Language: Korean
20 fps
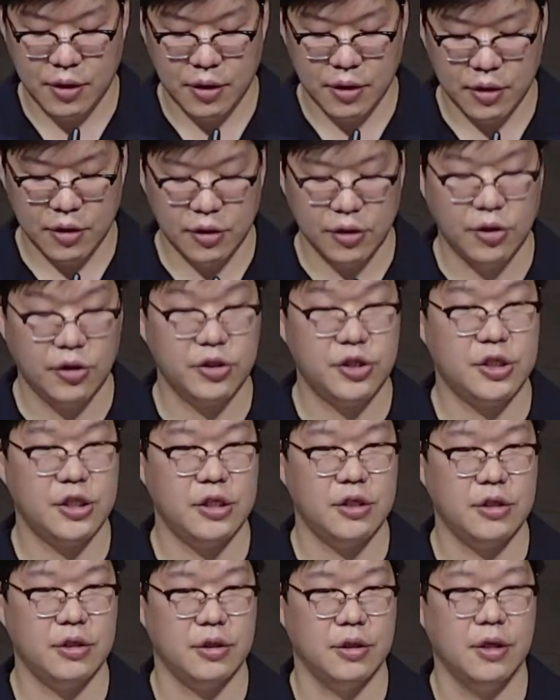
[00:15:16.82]

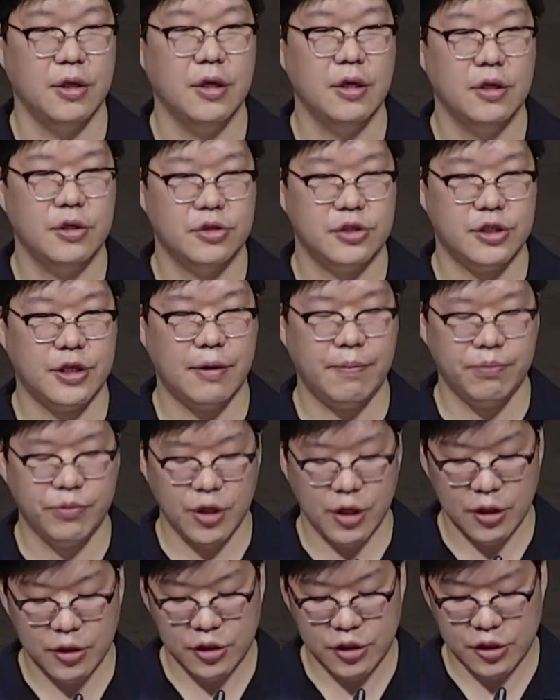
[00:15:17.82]
그것이
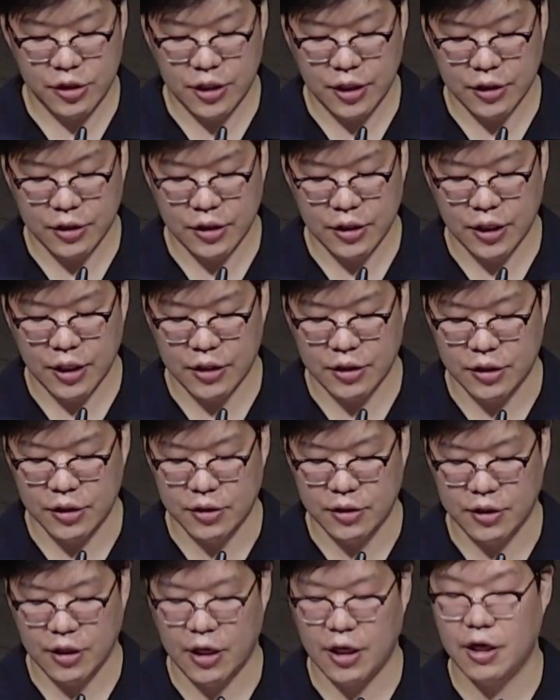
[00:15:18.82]
참된 신앙을
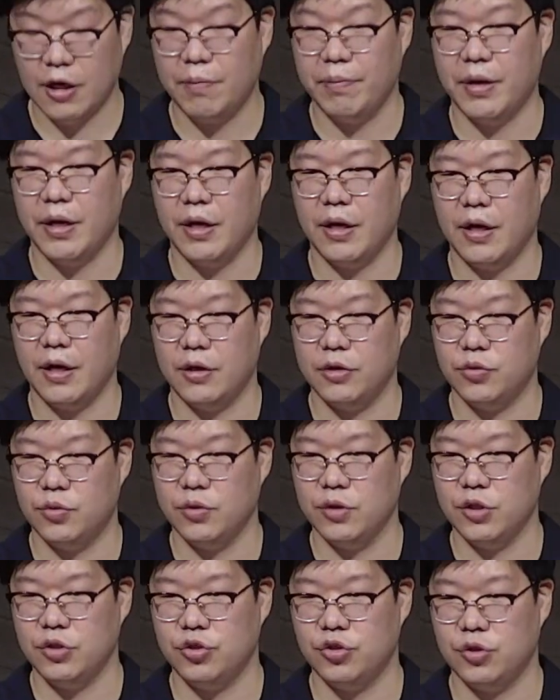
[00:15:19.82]
가진 사람의
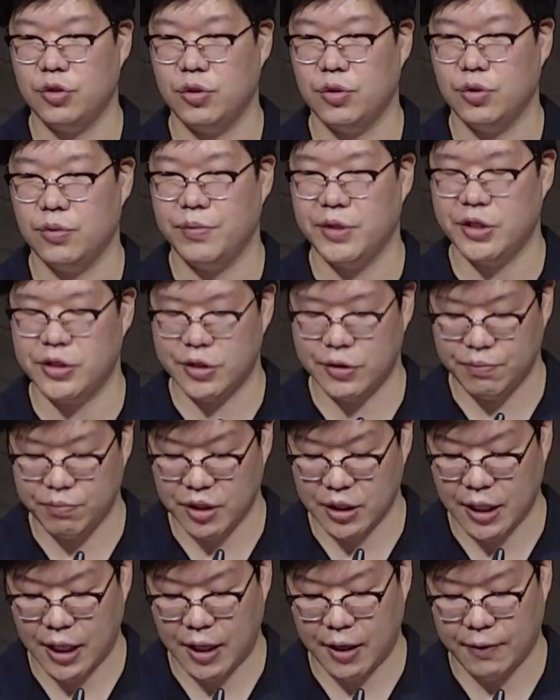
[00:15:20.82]
행동인 줄로
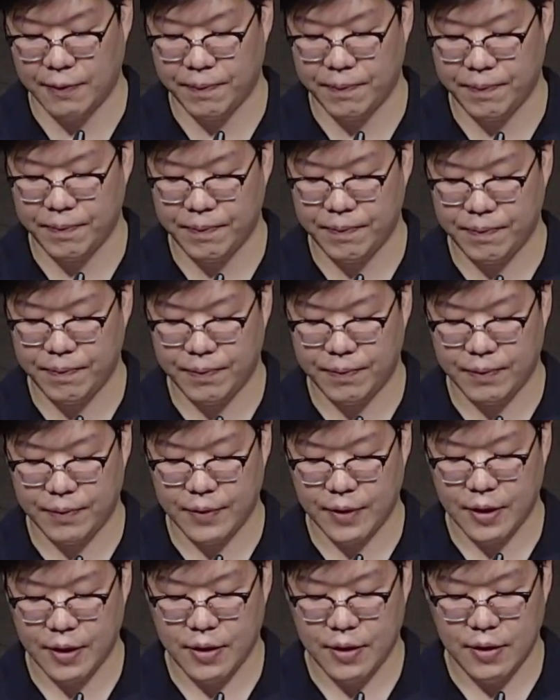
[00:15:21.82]
믿습니다.
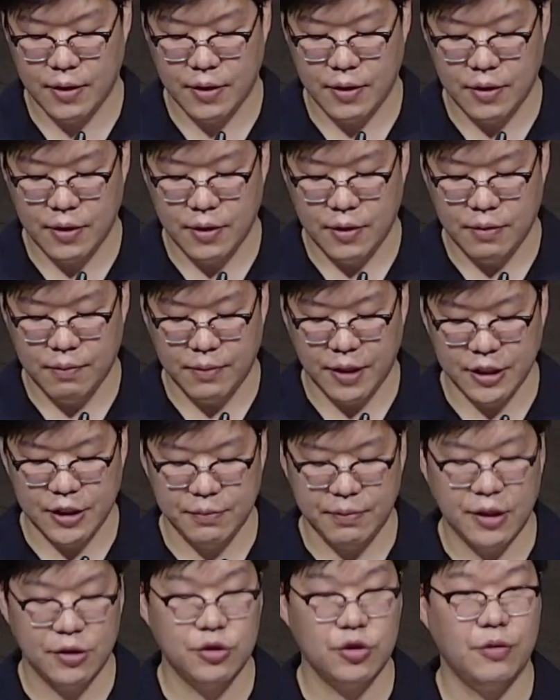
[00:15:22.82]

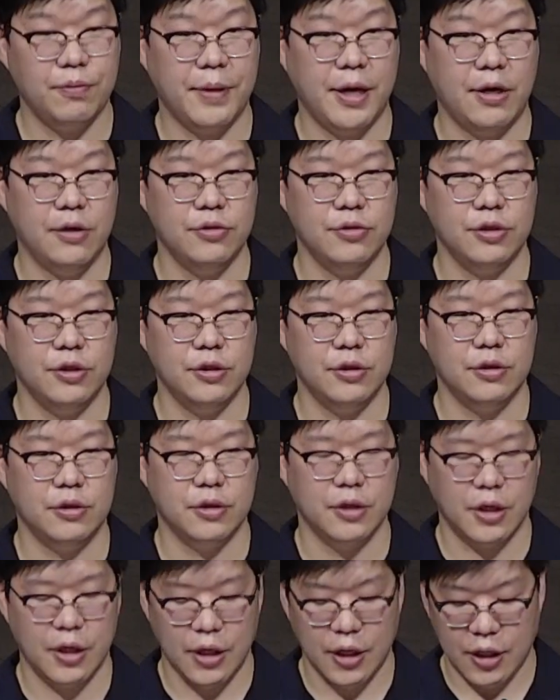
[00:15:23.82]
마지막으로 바울은
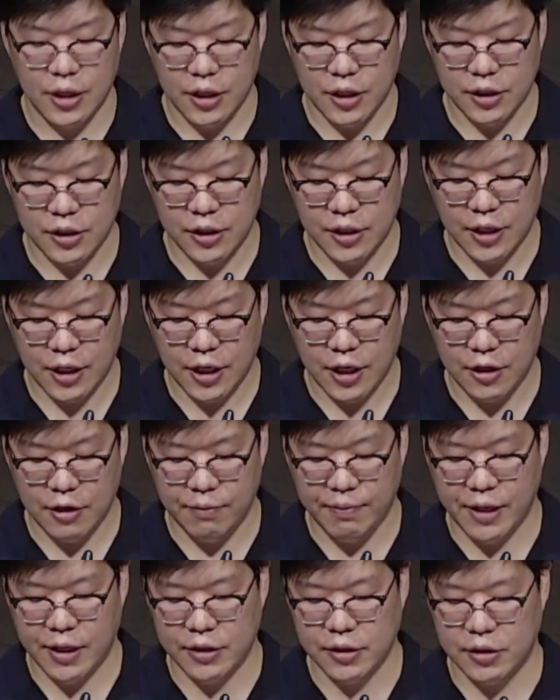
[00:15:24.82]
이들에게
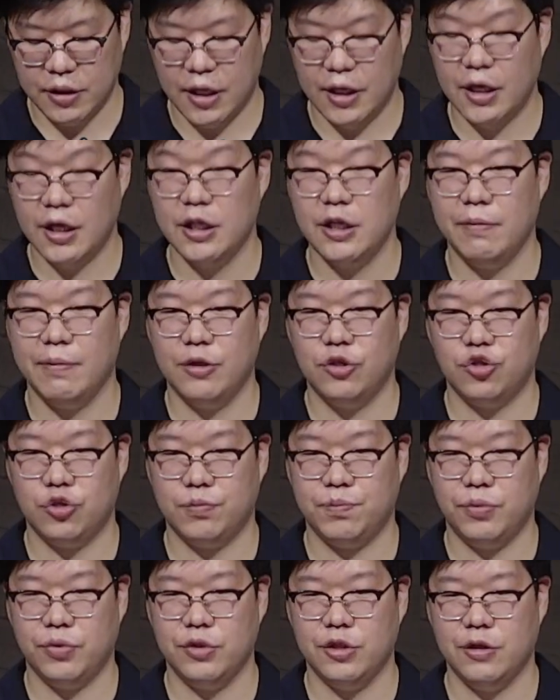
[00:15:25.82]
임하는 하나님의
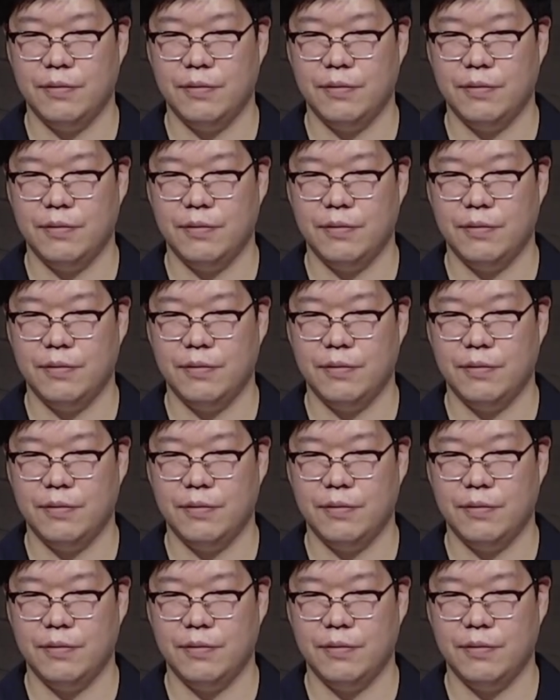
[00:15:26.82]
축복을